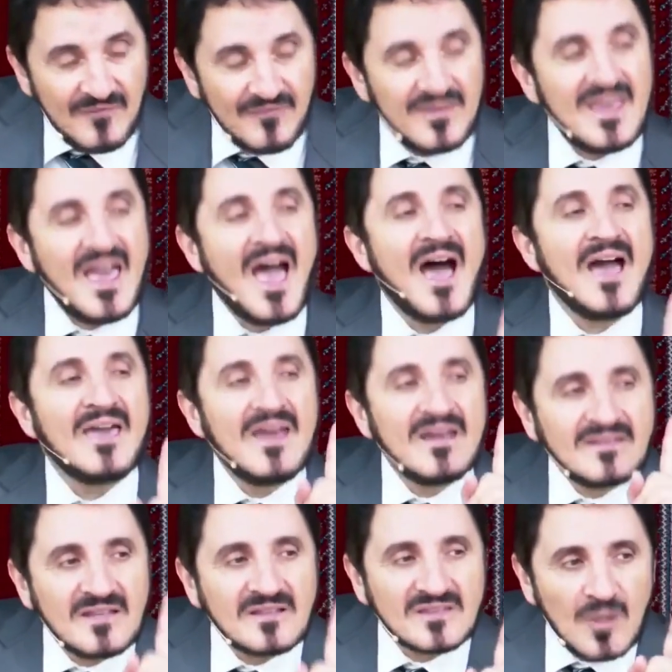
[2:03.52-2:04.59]
في
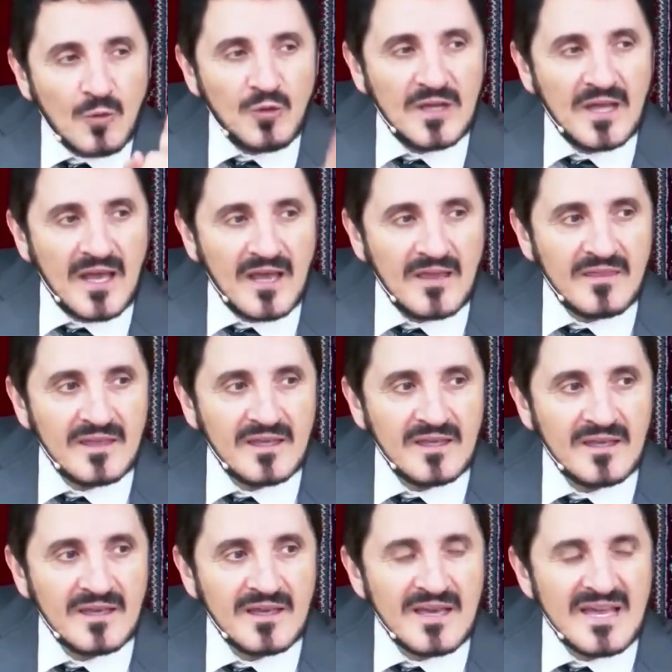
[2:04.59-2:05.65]
حياته الطويلة
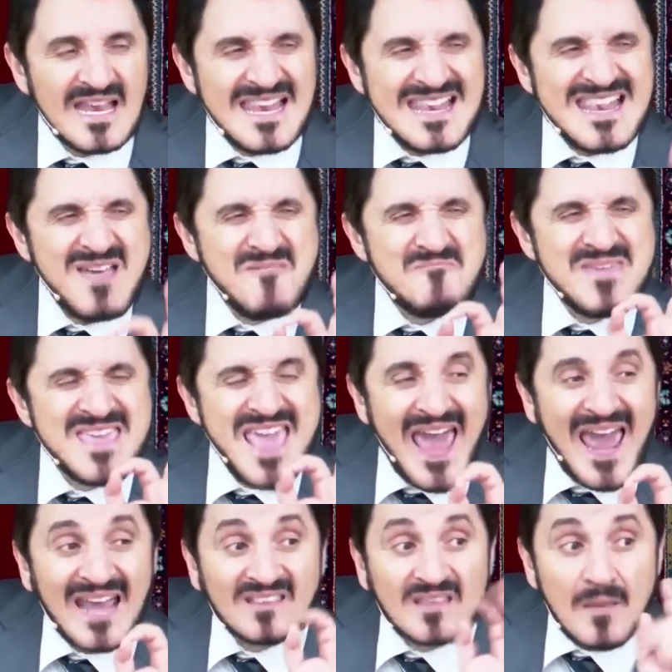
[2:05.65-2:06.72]
هذه لم
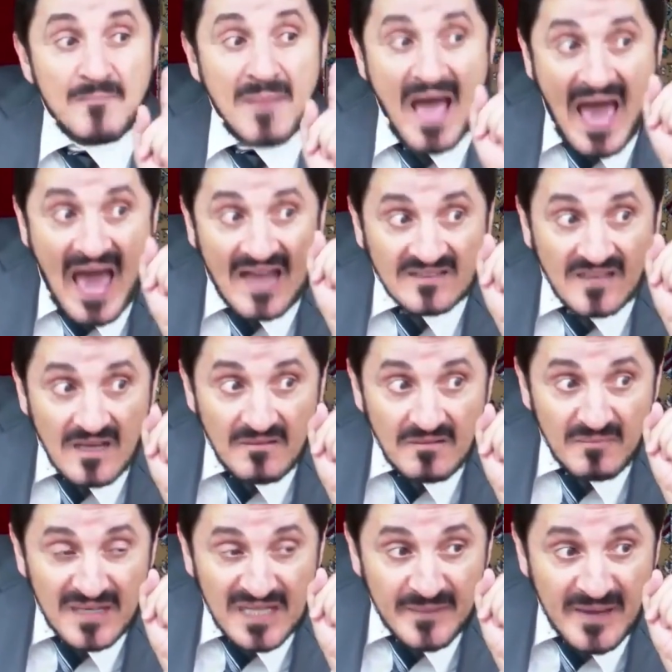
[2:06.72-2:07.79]
يغتب أحدا
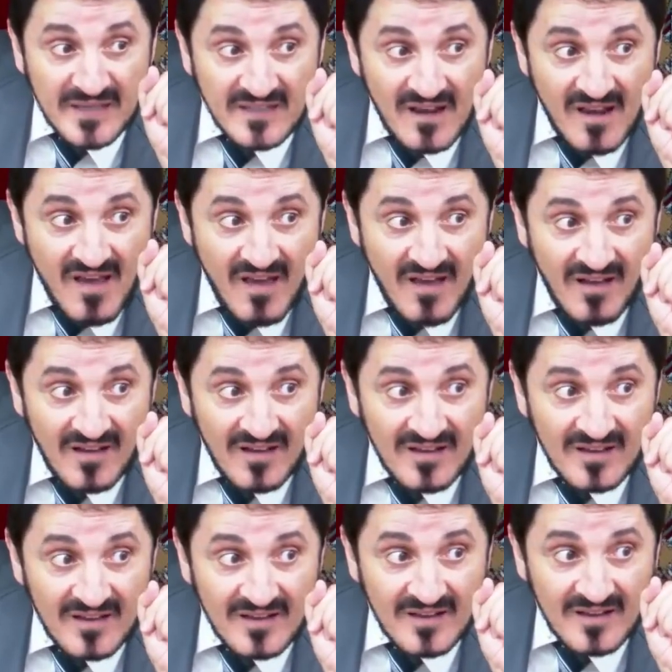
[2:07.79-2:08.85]
من عباد الله
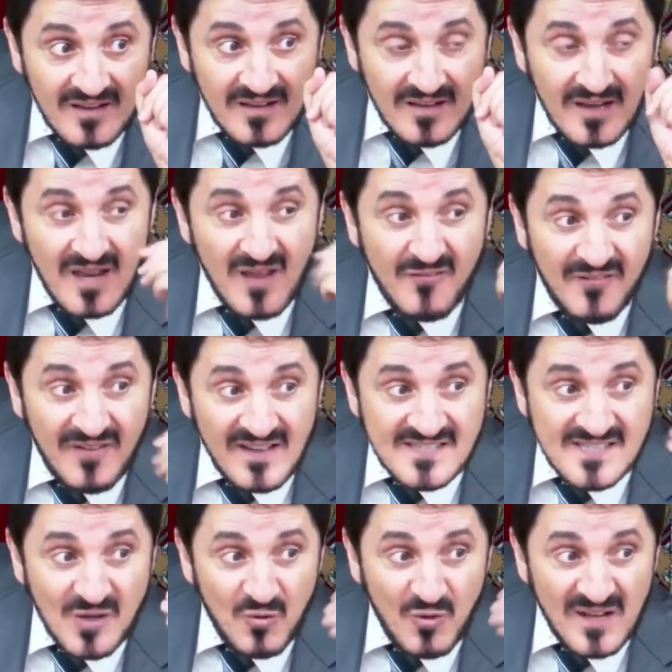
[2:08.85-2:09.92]
لا
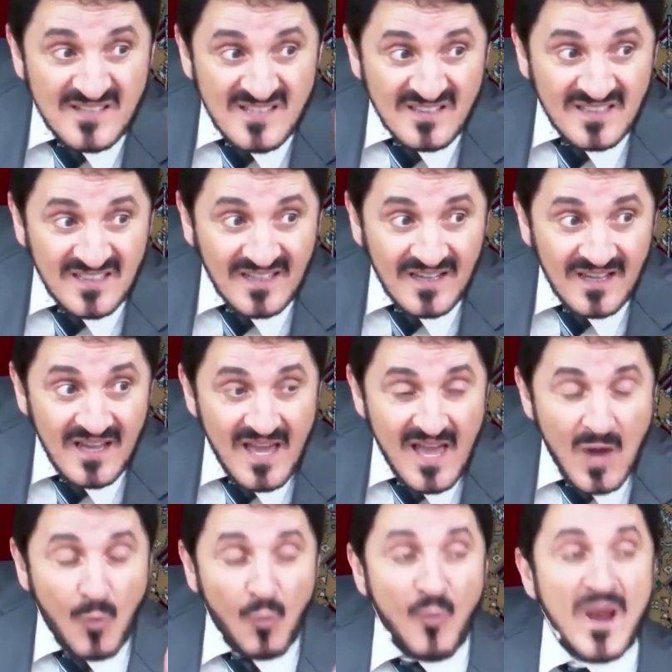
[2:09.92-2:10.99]
فاسق ولا صديق
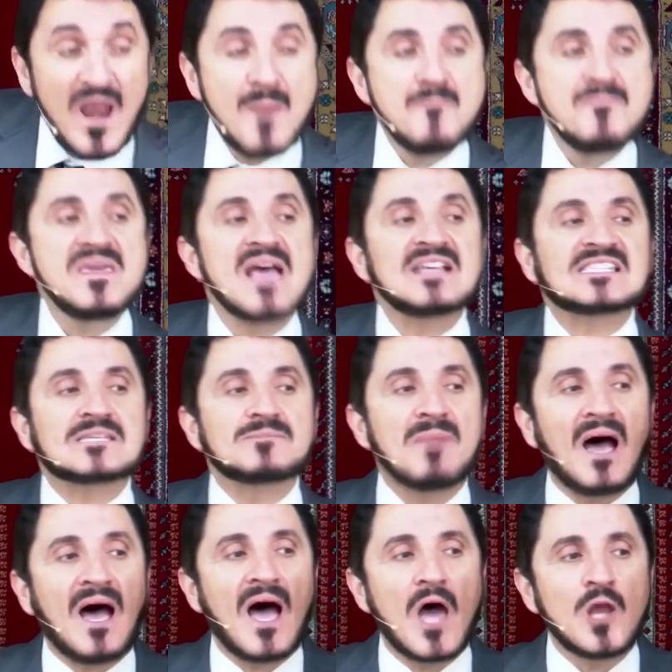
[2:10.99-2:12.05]
ولم
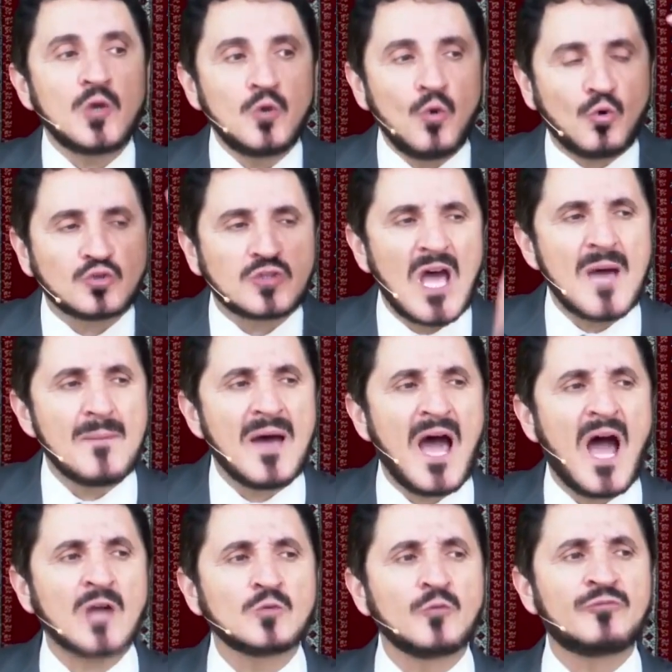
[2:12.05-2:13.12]
يسمح أن يغتاب
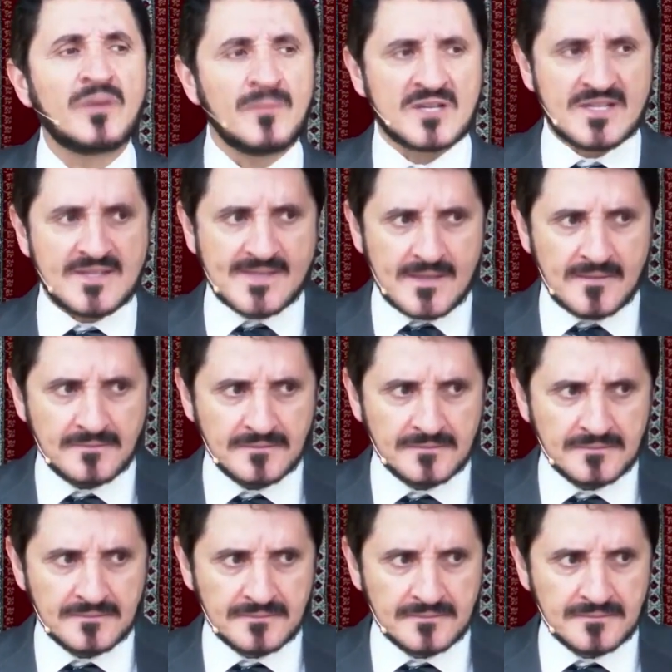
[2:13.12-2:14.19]
أحد في مجلسه
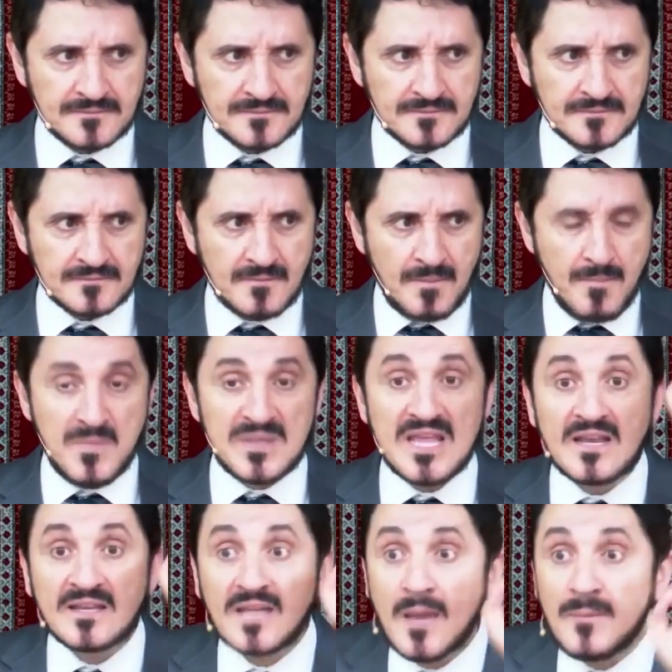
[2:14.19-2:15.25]
من
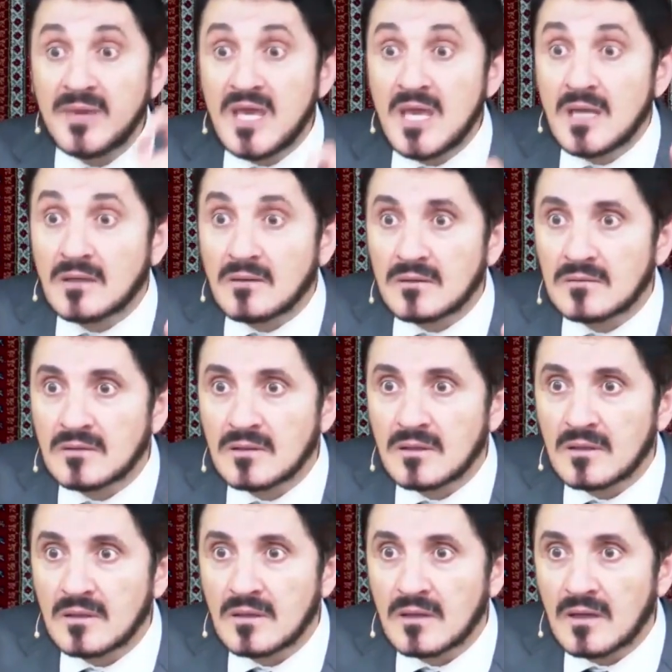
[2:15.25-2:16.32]
الكبير
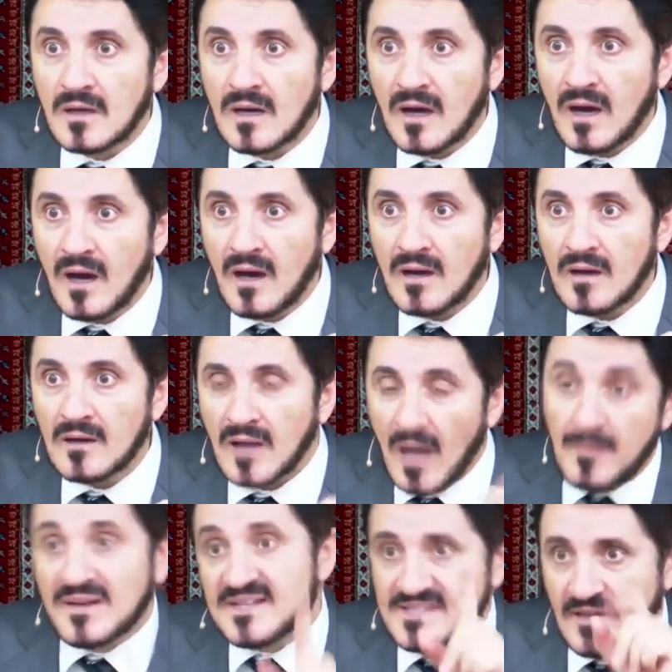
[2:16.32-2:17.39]
ها آه،
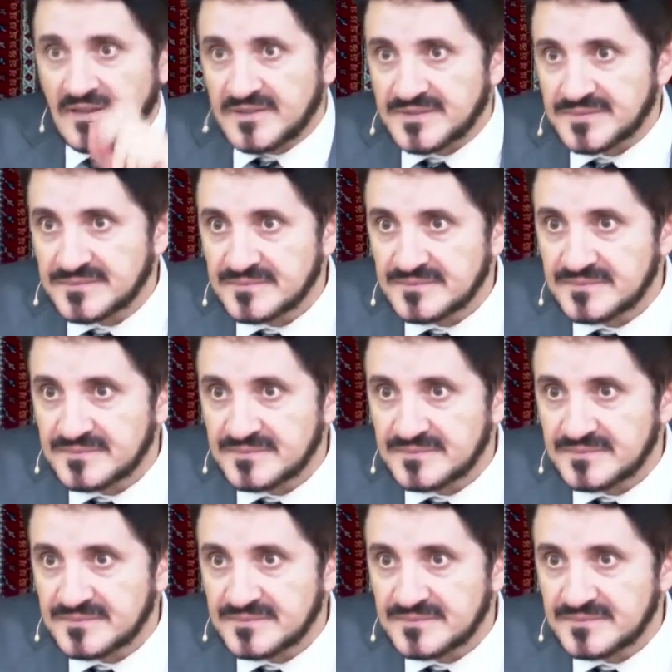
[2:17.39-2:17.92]
قبل الصغير